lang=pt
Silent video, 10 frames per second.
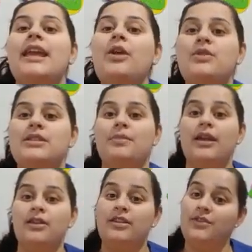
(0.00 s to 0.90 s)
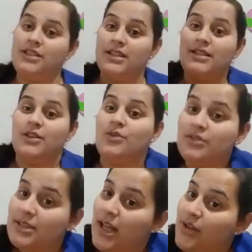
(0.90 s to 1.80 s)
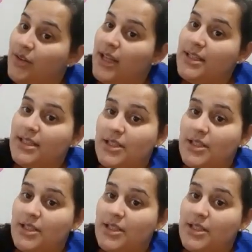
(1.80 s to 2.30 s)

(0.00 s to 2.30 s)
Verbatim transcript: Eu espero que vocês tenham gostado dessa